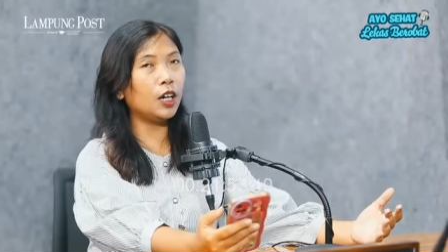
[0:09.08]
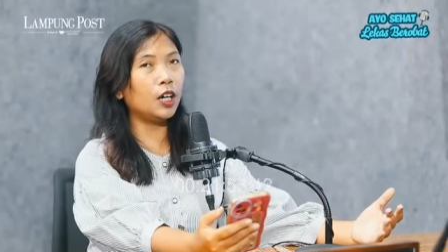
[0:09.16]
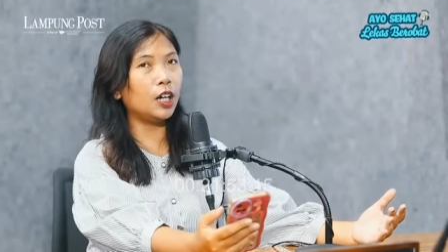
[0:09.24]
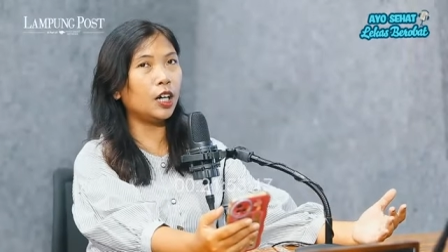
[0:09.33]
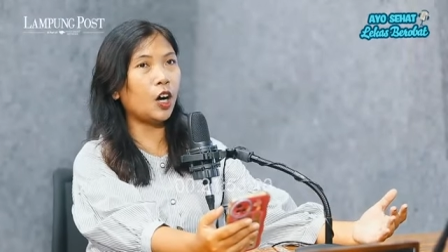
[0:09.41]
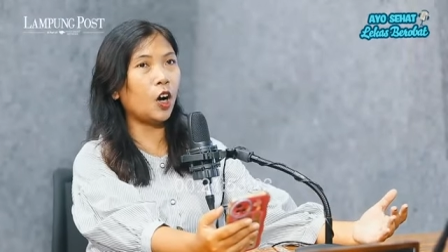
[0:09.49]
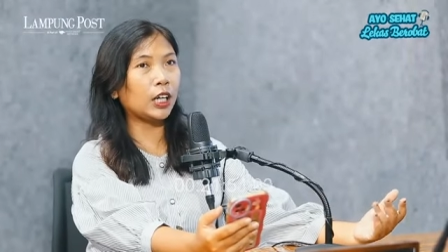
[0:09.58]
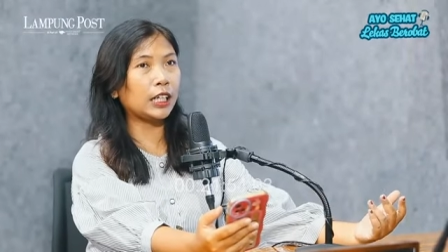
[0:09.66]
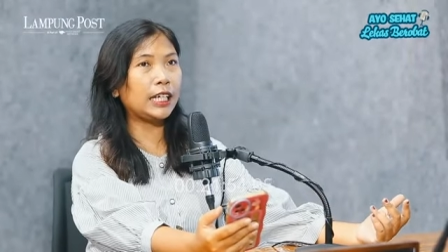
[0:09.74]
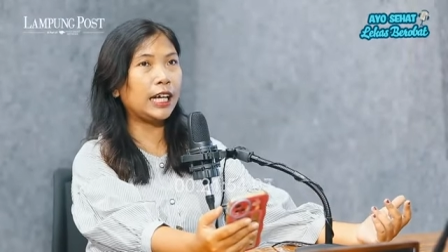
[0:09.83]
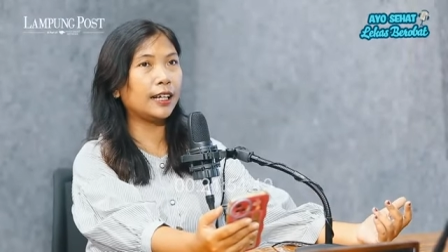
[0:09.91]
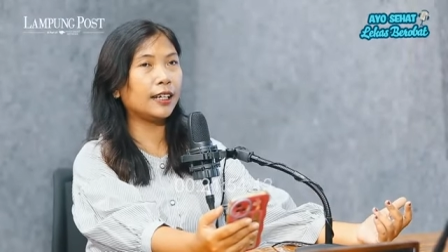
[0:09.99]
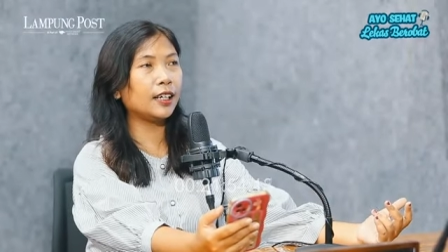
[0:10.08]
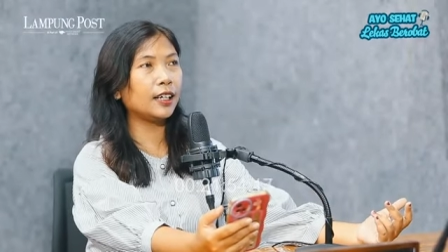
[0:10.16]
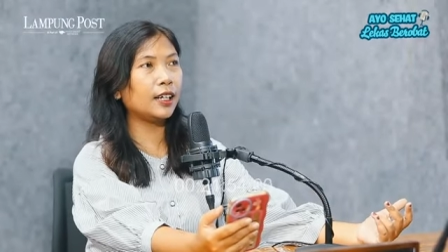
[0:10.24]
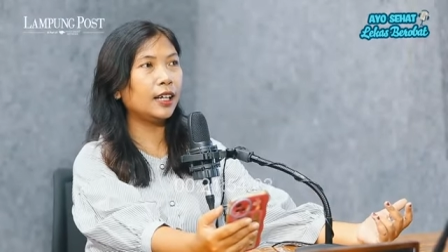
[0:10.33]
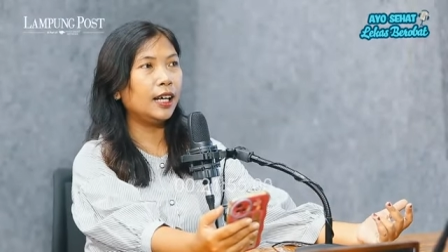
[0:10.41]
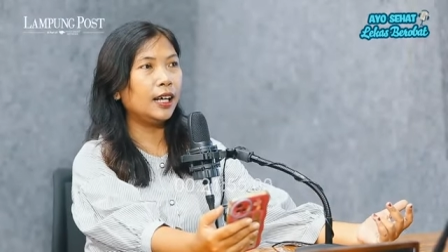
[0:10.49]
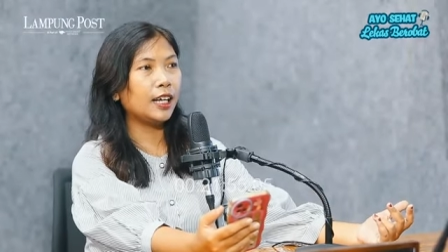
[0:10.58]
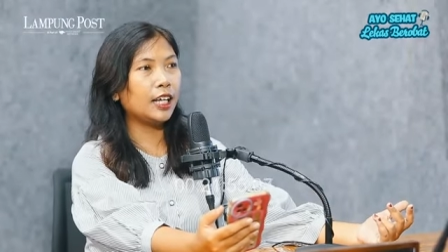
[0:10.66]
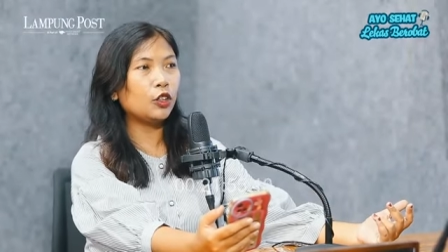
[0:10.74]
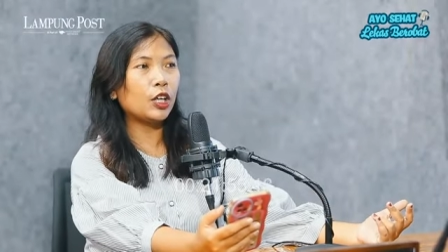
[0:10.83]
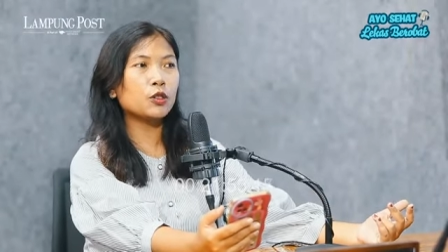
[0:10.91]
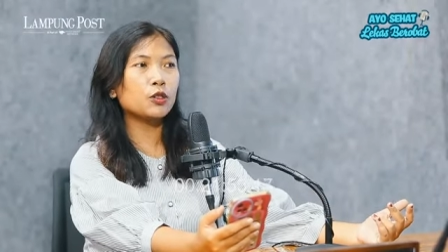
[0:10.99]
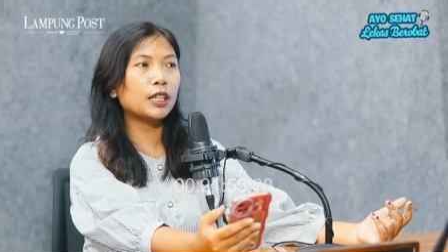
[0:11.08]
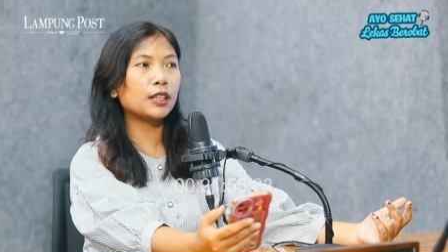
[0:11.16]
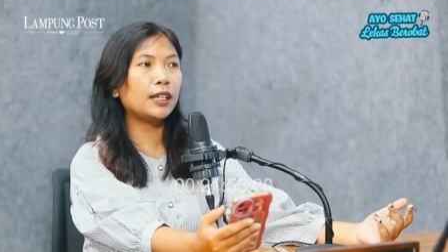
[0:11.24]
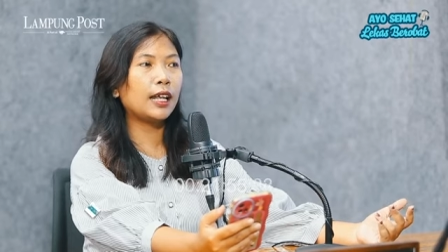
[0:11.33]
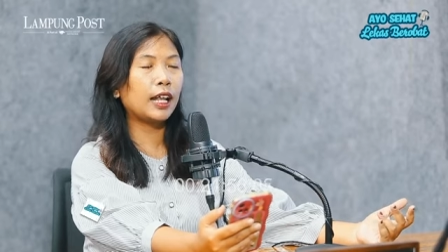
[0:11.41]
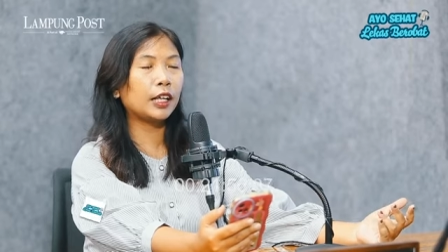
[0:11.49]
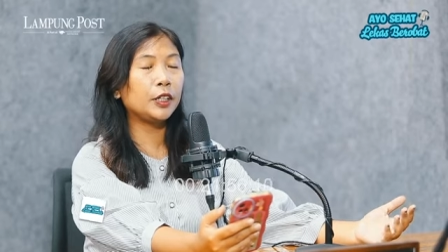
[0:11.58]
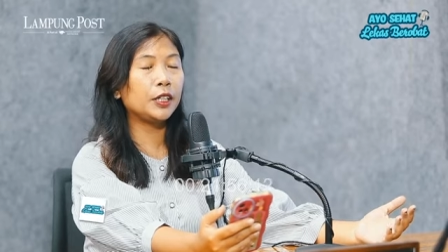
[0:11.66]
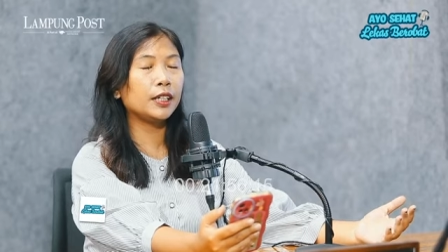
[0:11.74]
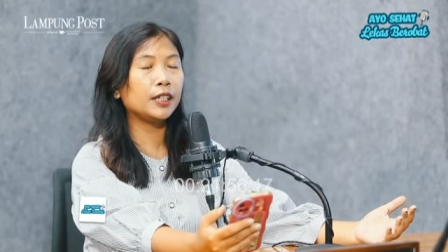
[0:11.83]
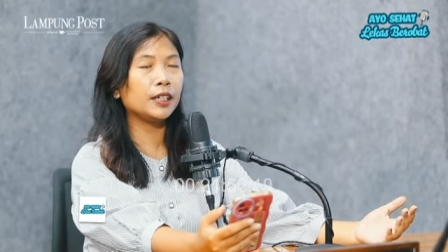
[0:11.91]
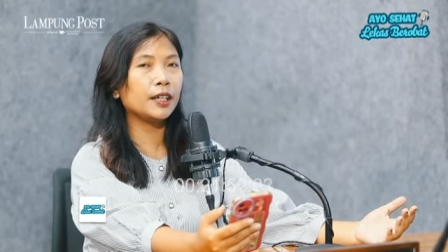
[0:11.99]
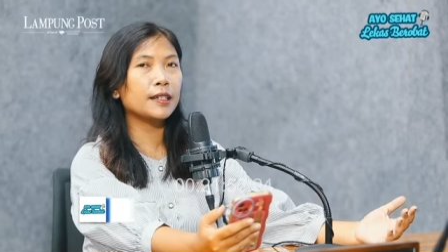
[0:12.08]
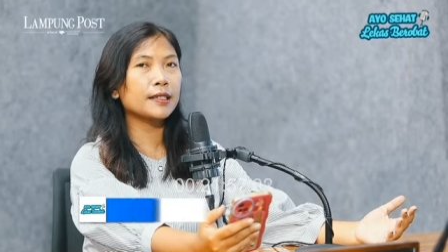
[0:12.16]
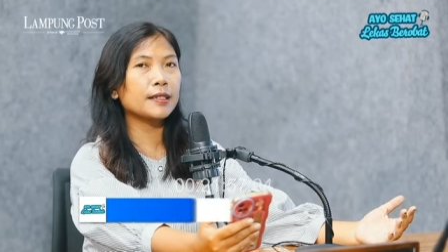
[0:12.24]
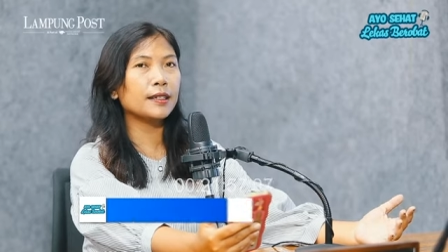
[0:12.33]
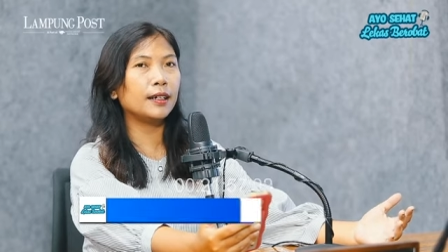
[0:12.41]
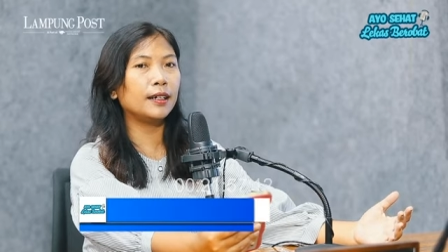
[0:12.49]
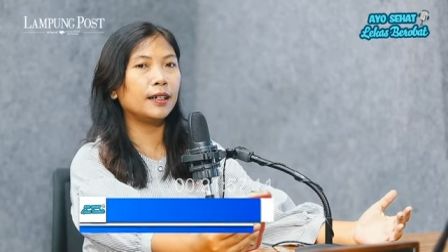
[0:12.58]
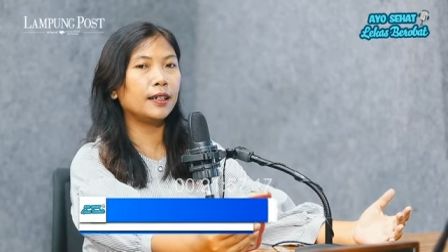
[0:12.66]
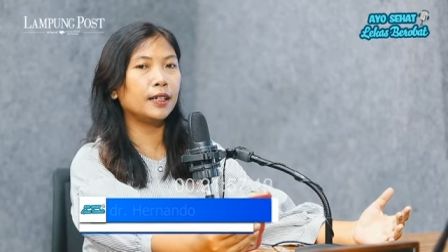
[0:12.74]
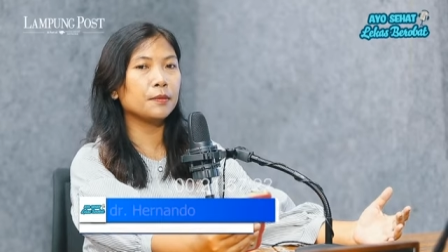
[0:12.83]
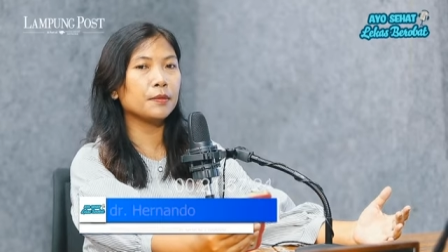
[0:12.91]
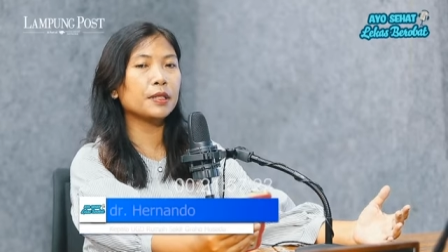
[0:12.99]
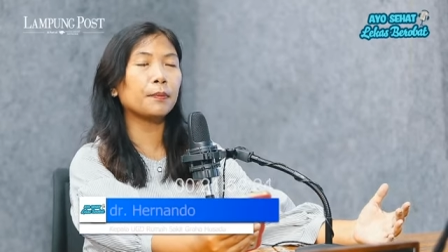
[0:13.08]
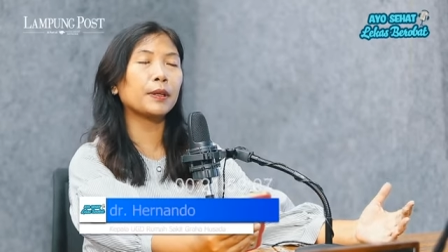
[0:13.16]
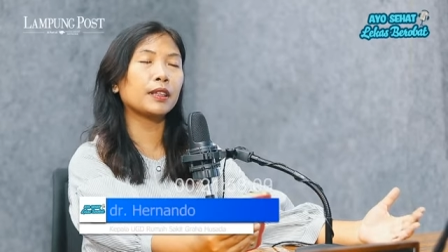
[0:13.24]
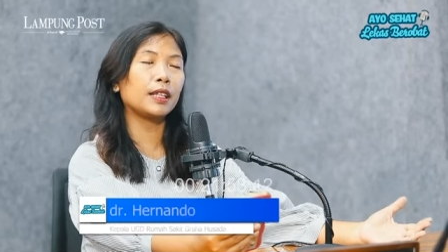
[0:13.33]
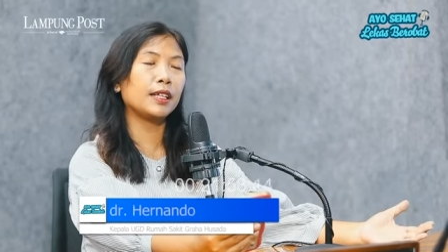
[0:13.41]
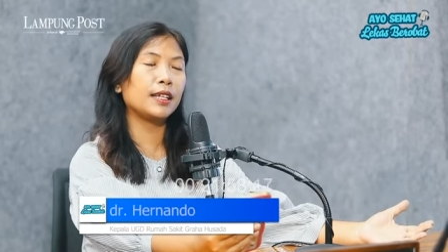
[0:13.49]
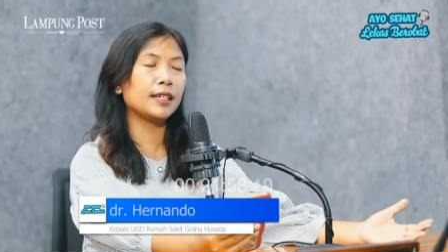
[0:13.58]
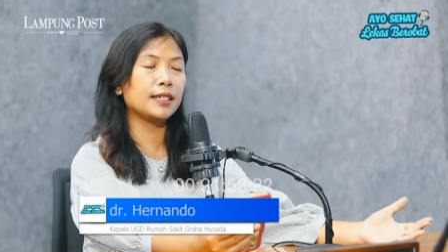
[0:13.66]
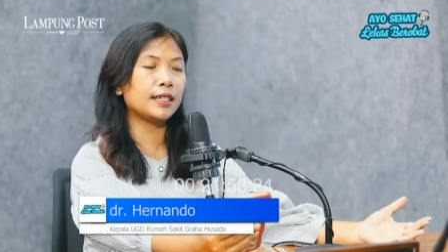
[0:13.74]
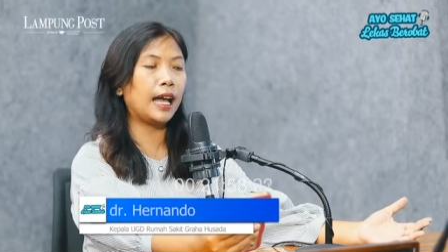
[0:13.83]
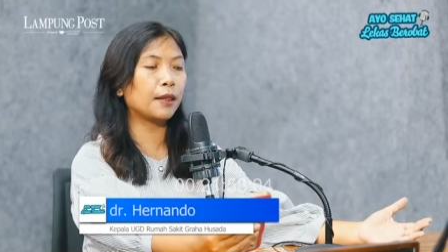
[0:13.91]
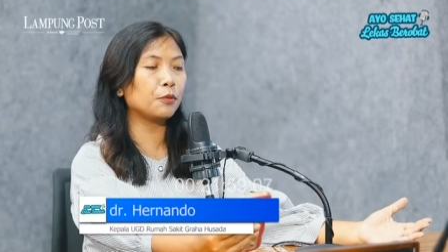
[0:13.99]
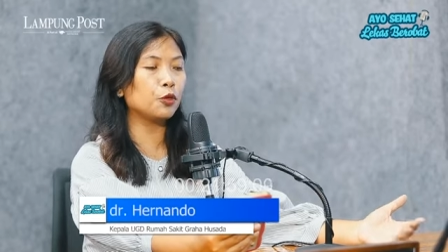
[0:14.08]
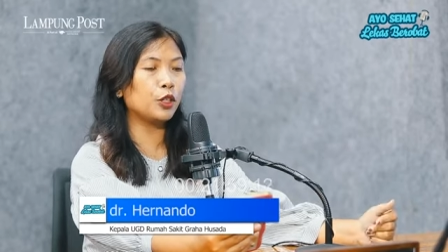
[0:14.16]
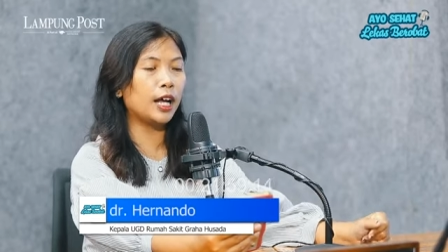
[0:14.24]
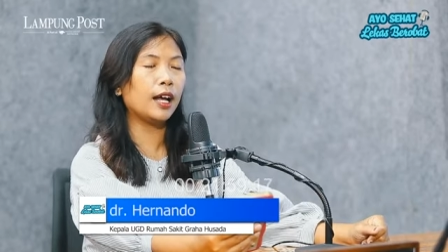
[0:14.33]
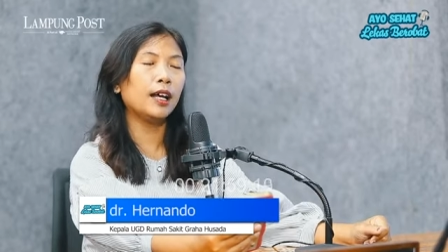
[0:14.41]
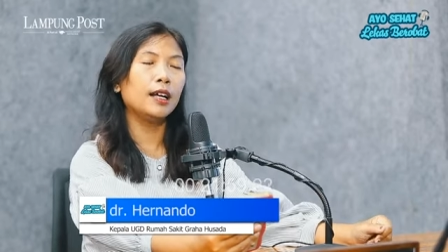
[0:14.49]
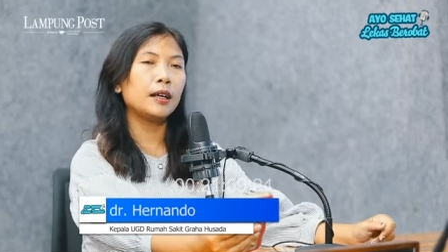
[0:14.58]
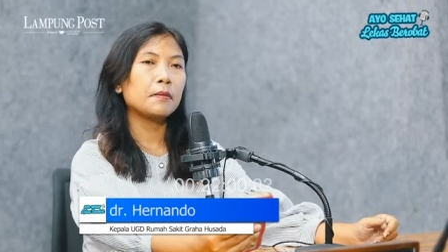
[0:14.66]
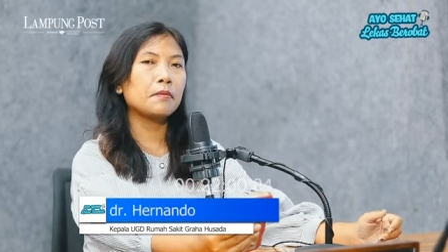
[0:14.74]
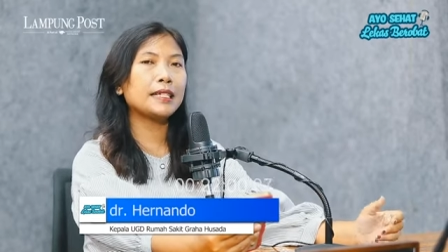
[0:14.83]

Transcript: uh, organ itu yang sudah tidak lagi um, seperti saat muda, uh -uh.